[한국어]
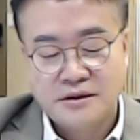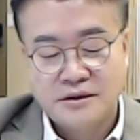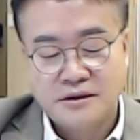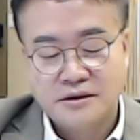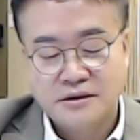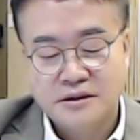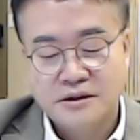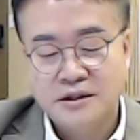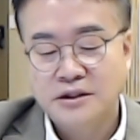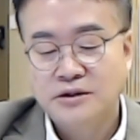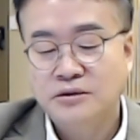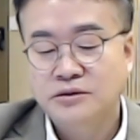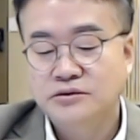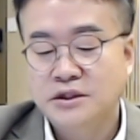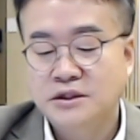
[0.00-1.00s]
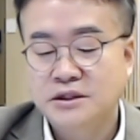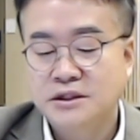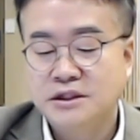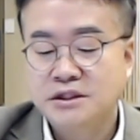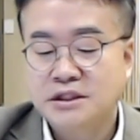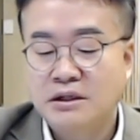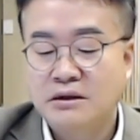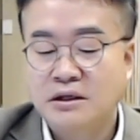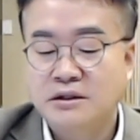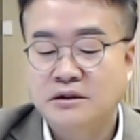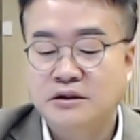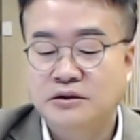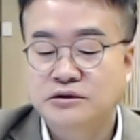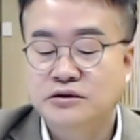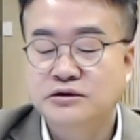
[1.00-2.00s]
어, 그래도 우리는 이
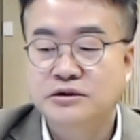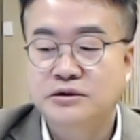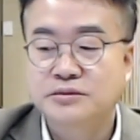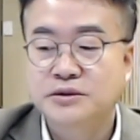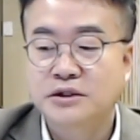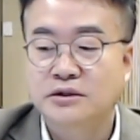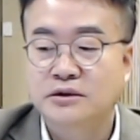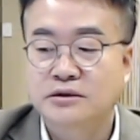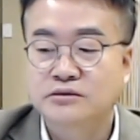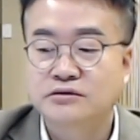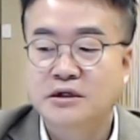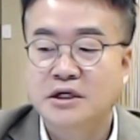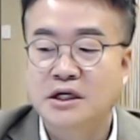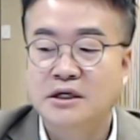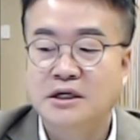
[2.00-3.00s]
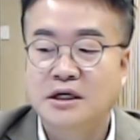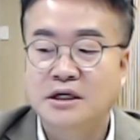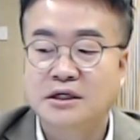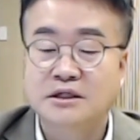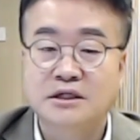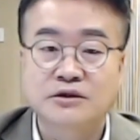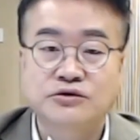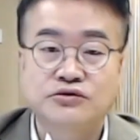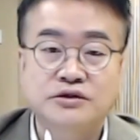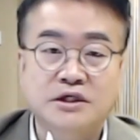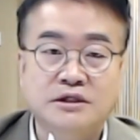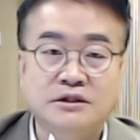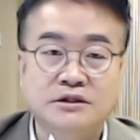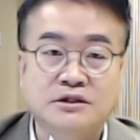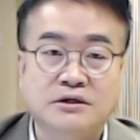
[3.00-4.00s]
상황을 어쩔 수 없어. 국가가
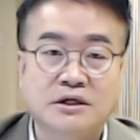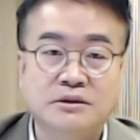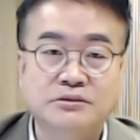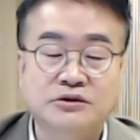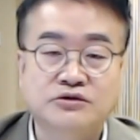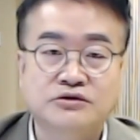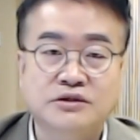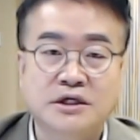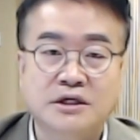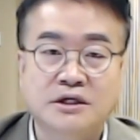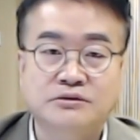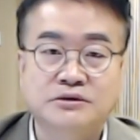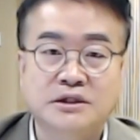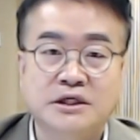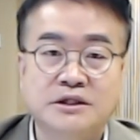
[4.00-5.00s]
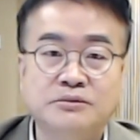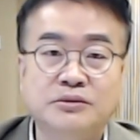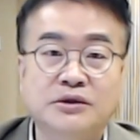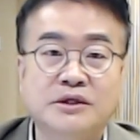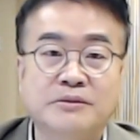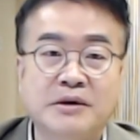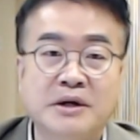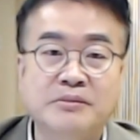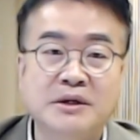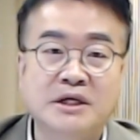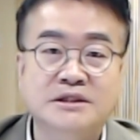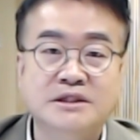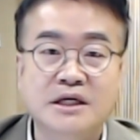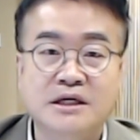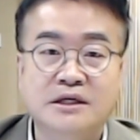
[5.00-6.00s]
규제를 정하면 규제가 우리의 힘보다
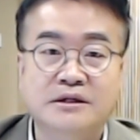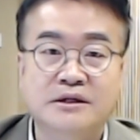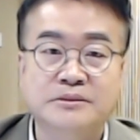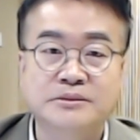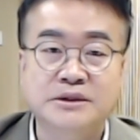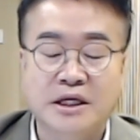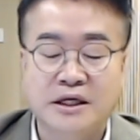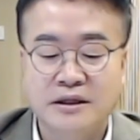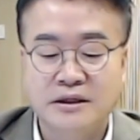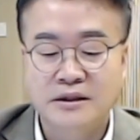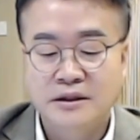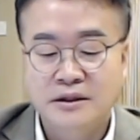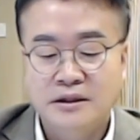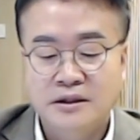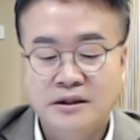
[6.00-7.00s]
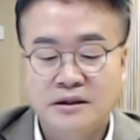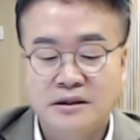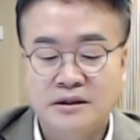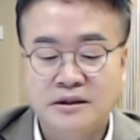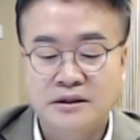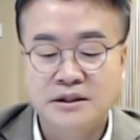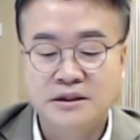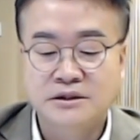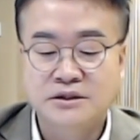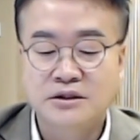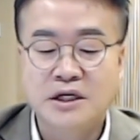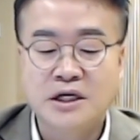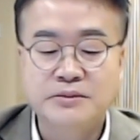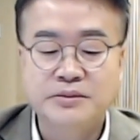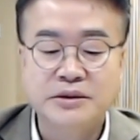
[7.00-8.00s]
100배나 세기 때문에, 어, 이거
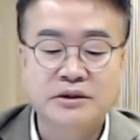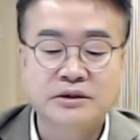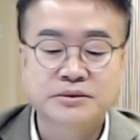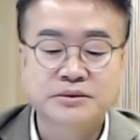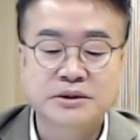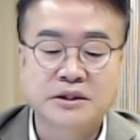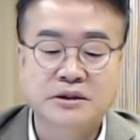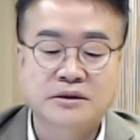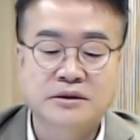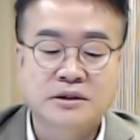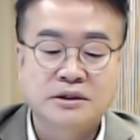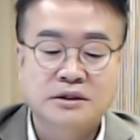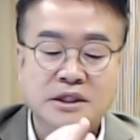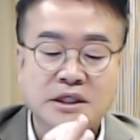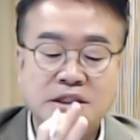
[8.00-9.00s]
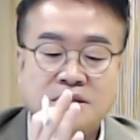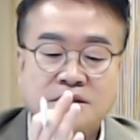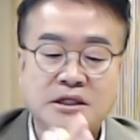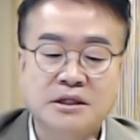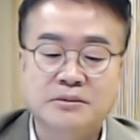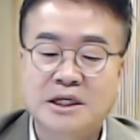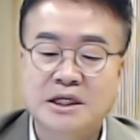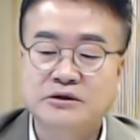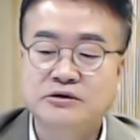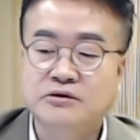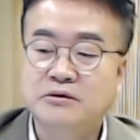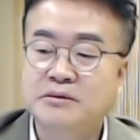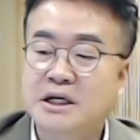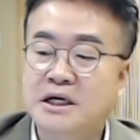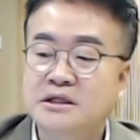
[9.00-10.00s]
저항할 필요가 없어요. 그냥 이렇게
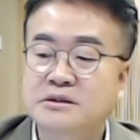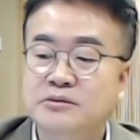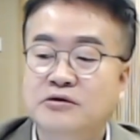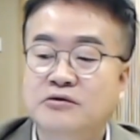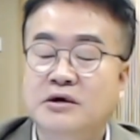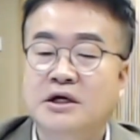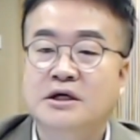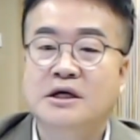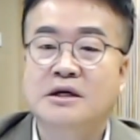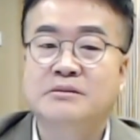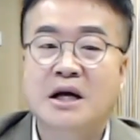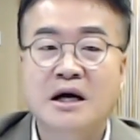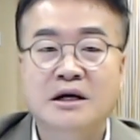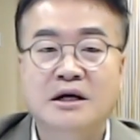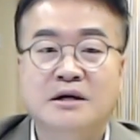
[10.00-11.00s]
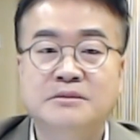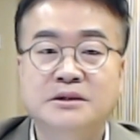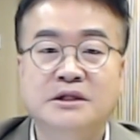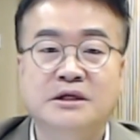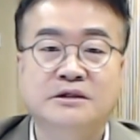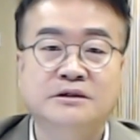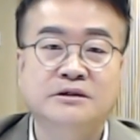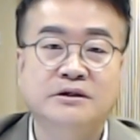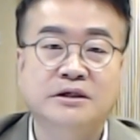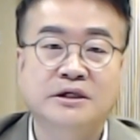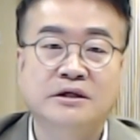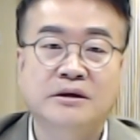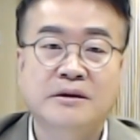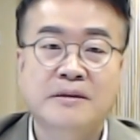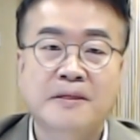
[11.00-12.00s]
말뚝을 박아서 못 가게 하면 안 가면 되는
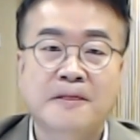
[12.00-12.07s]
거예요.